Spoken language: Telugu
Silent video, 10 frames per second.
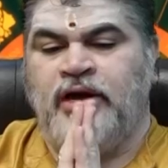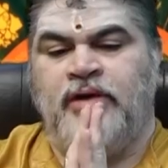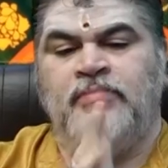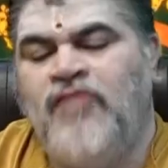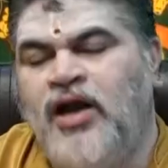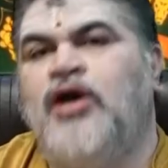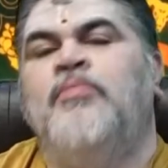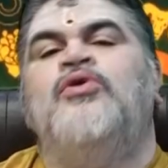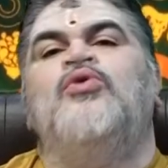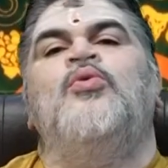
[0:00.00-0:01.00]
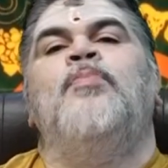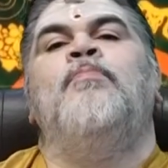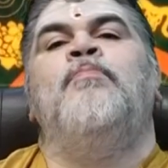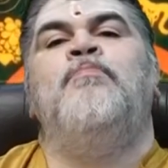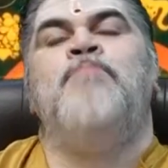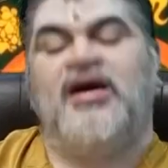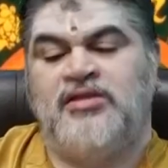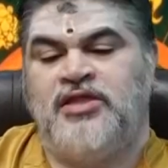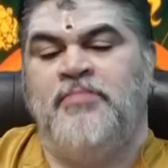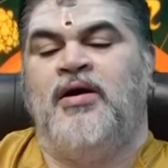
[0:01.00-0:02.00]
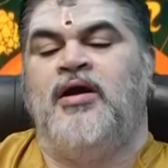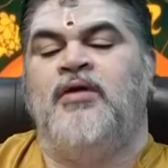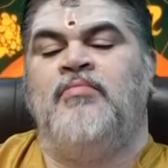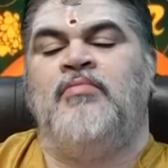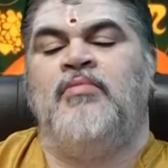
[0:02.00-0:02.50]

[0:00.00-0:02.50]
నమస్కారం వెల్కమ్ టు భక్తి మార్గం